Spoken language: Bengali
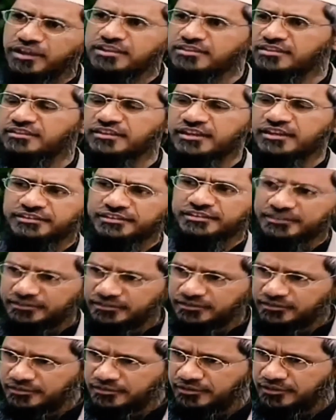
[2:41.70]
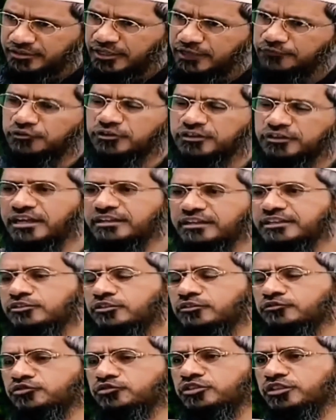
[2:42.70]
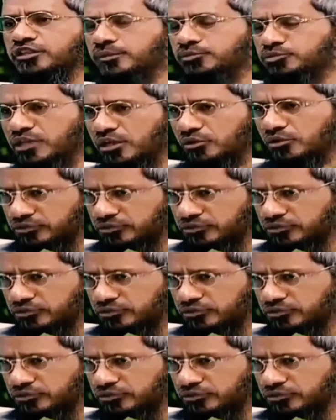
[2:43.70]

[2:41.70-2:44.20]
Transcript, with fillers: সহি হাদিস আছে যেমন একটা হাদিস সুন্নান